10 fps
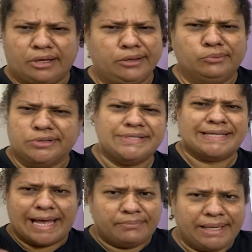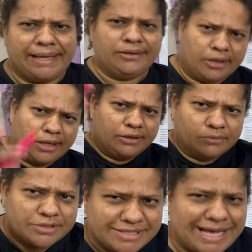Todo mundo sabe, né? Todo
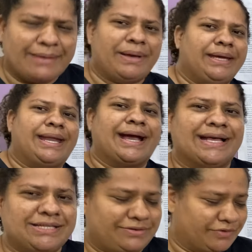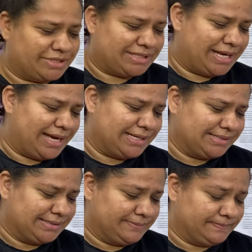mundo sabe aí na casa de
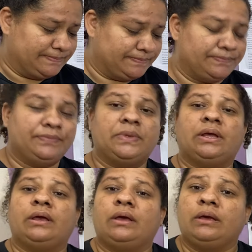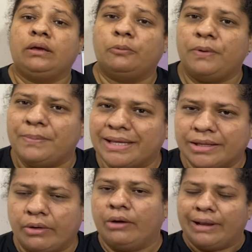vocês que o
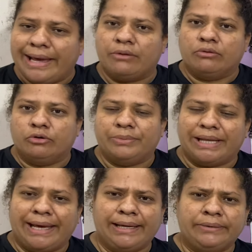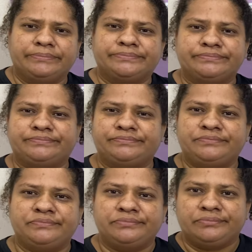pimentão é um legume, né?
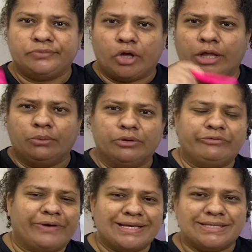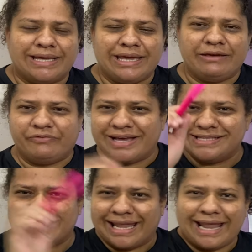Todo mundo faz aí,
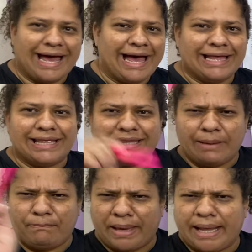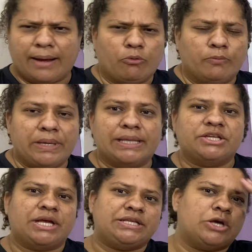faz salada, tempera a comida,
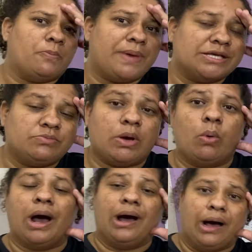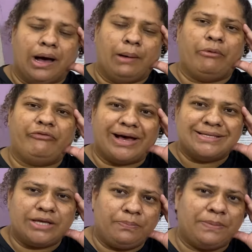gente. Eu mesmo, eu amo
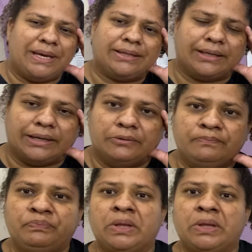fazer o pimentão.